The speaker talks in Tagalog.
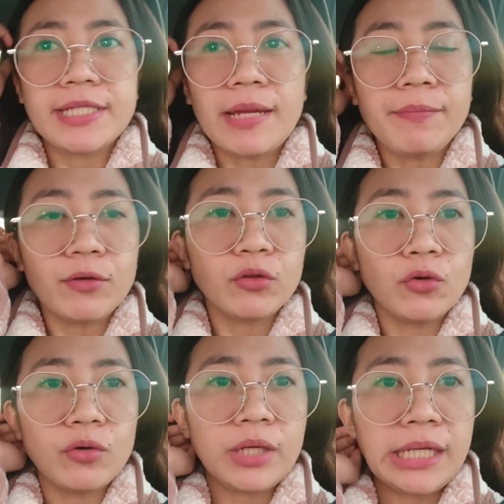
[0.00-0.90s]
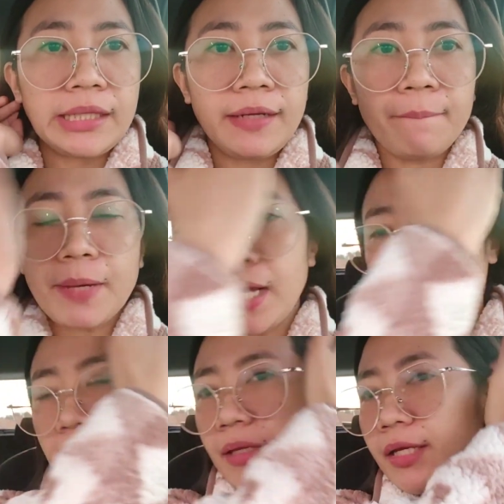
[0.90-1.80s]
First time ko tong
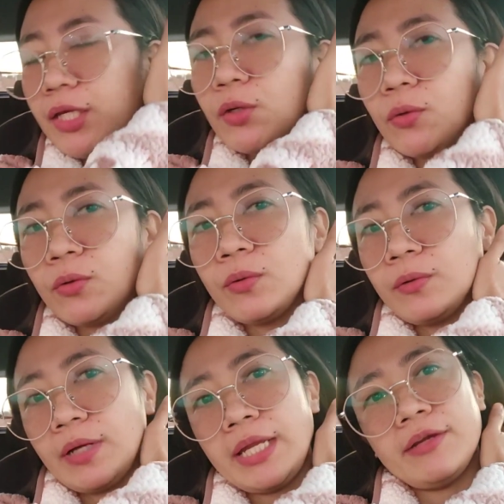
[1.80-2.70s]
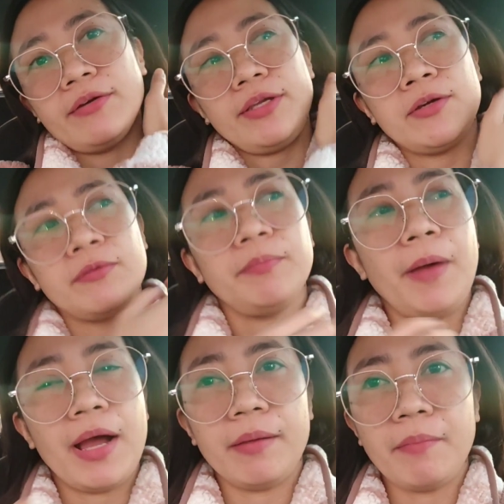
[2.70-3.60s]
itikman, yung ano, yung
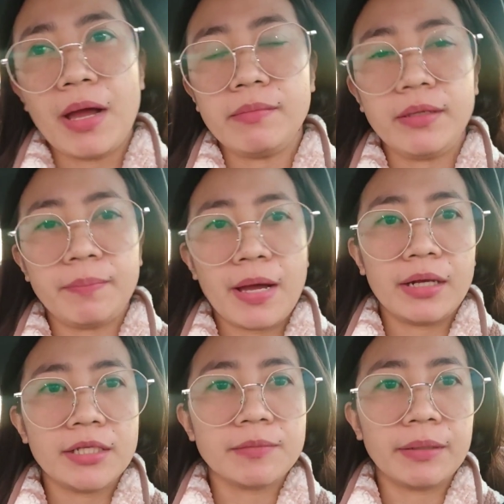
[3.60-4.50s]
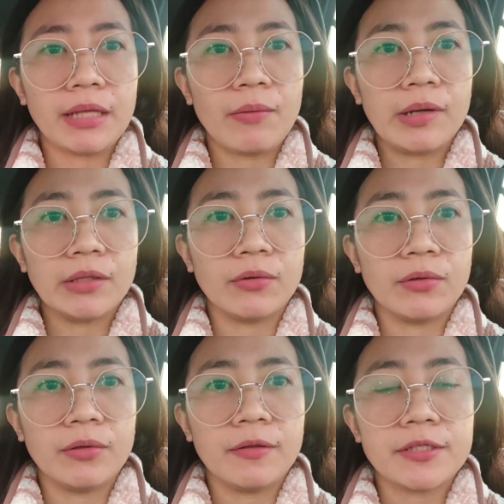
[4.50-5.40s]
pa, Mami Paris patawag
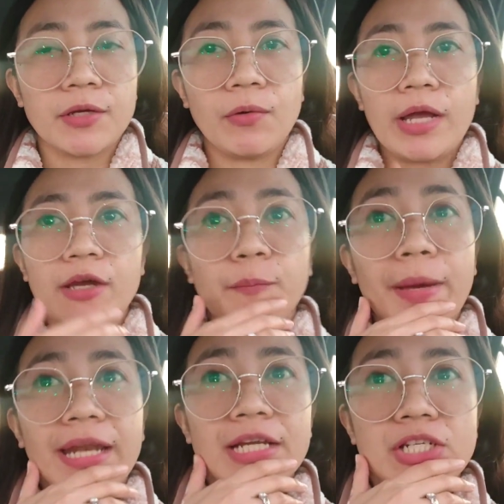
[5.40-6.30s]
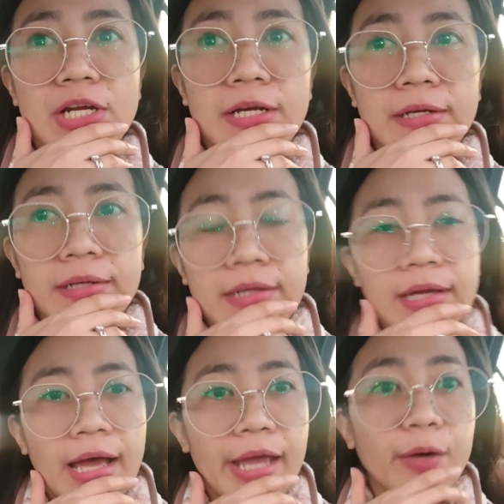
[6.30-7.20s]
doon. So I hope para siyang
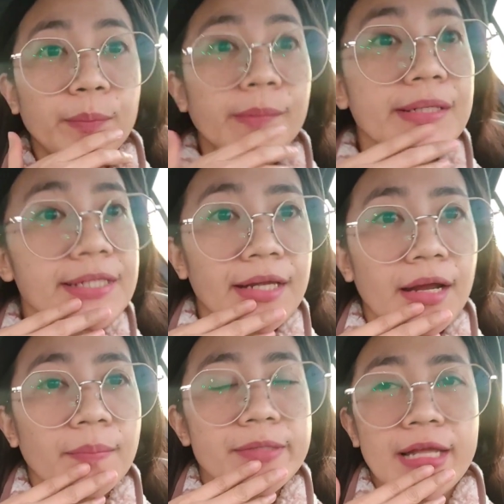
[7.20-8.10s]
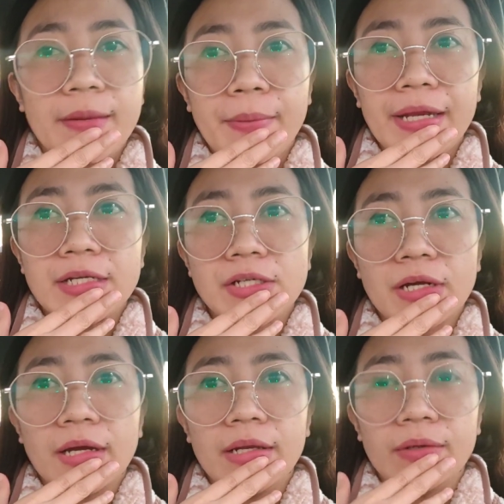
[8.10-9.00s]
I hope na masarap. Sana para
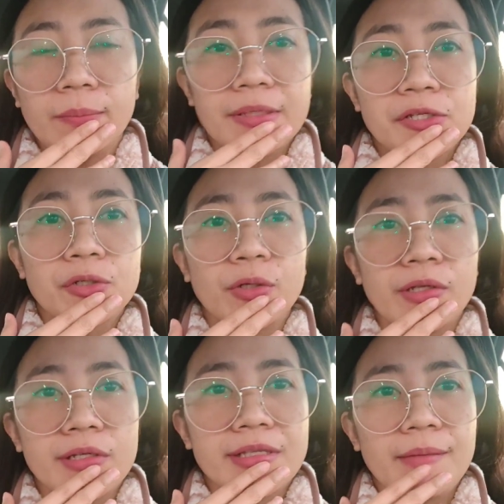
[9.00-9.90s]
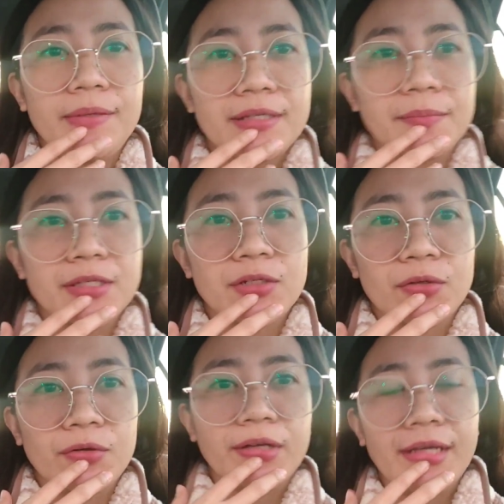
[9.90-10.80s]
siyang ano, batchoy because I miss
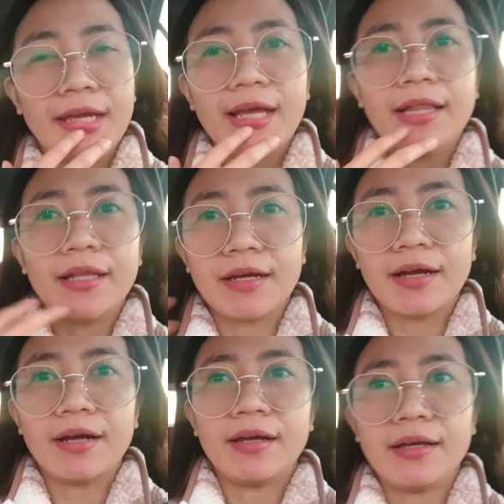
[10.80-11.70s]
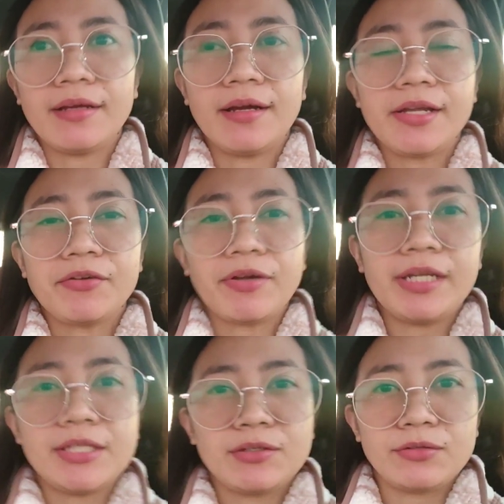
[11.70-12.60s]
batchoy. nanga are you ready